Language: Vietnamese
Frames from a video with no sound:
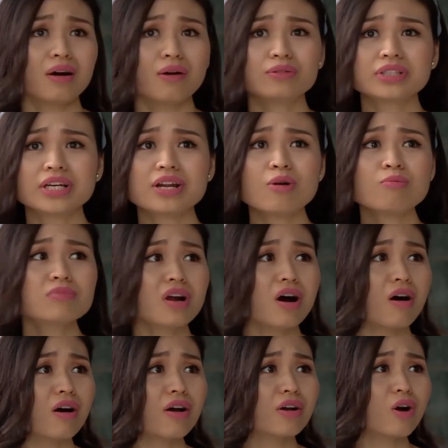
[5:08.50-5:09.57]
ủa thì đúng
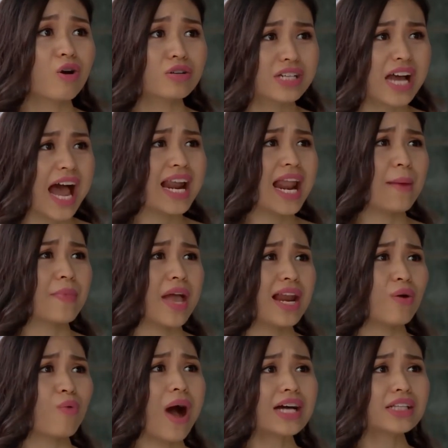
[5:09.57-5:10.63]
rồi con trai làm vậy
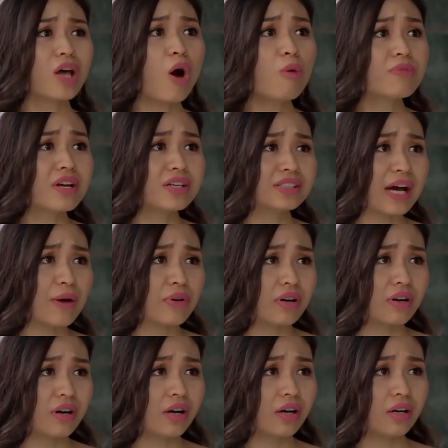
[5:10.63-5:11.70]
là quá tốt chứ sao
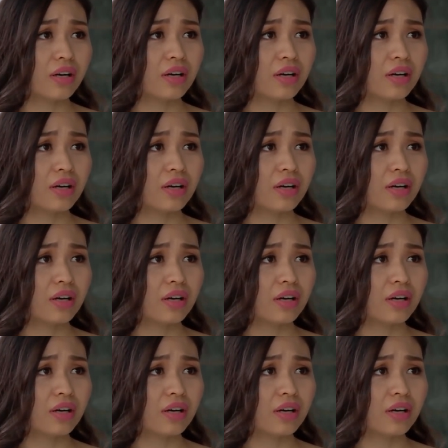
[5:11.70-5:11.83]
nữa